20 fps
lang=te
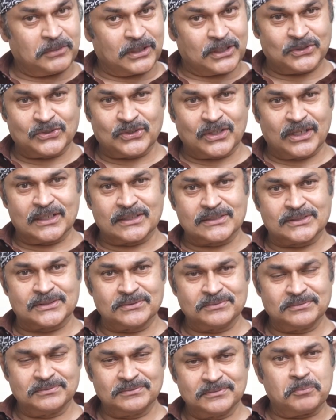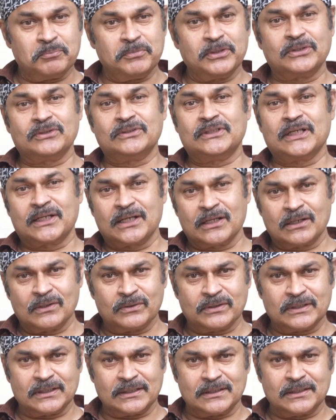మరి ఎందుకు ఆలస్యం మీకు
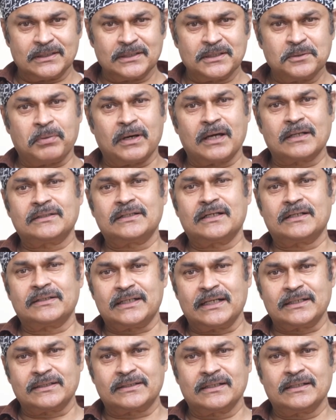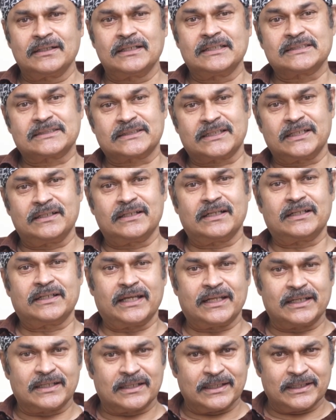దగ్గరలోని పార్దా డెంటల్ స్కిన్ అండ్
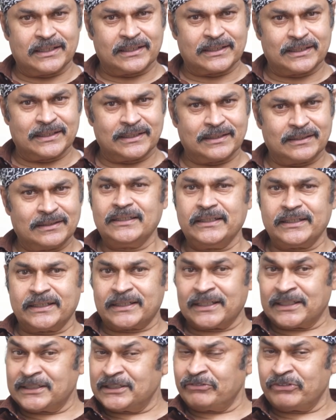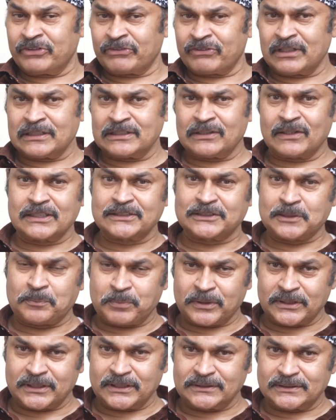హెయిర్ క్లినిక్ ని ఈ క్రింది వివరాల ద్వారా
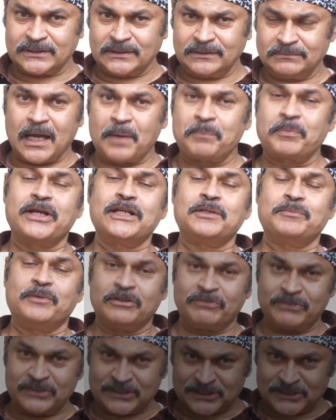సంప్రదించి అపాయింట్మెంట్